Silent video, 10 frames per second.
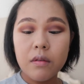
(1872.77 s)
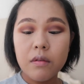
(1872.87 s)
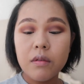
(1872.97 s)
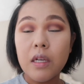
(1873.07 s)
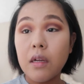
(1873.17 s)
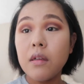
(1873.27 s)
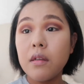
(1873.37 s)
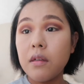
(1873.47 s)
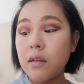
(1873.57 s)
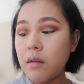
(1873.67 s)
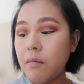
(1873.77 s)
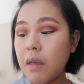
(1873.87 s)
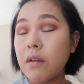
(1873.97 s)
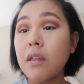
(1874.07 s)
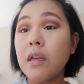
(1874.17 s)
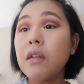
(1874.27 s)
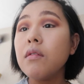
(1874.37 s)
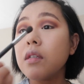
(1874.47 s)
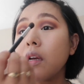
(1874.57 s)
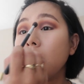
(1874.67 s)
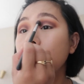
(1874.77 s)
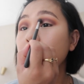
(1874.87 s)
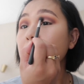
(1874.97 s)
るじゃん、メイクできるじゃん、